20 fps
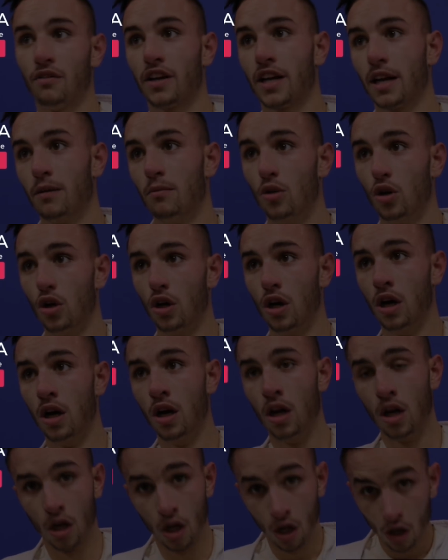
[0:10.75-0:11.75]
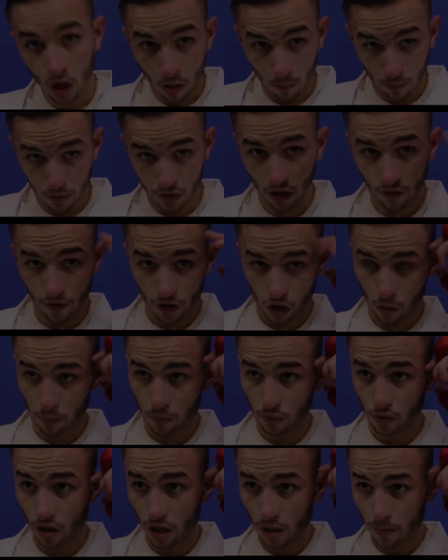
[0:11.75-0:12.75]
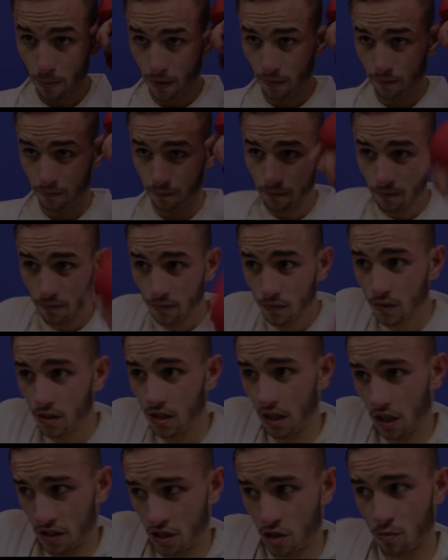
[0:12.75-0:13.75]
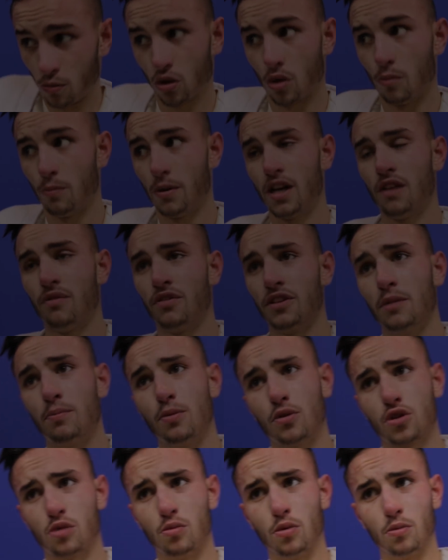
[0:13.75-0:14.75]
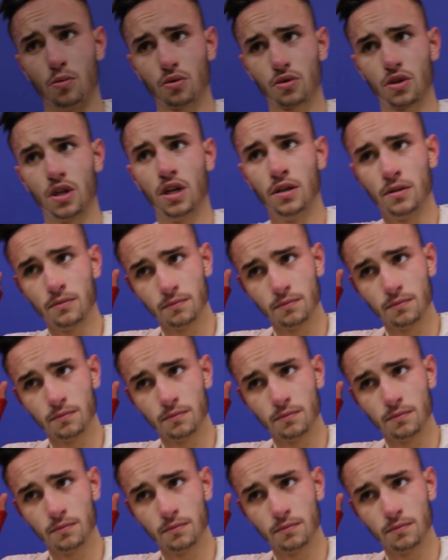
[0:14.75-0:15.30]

a fait quand même euh, plusieurs fois champion d'Europe. Si je ne me trompe pas, il a fait des podiums au monde.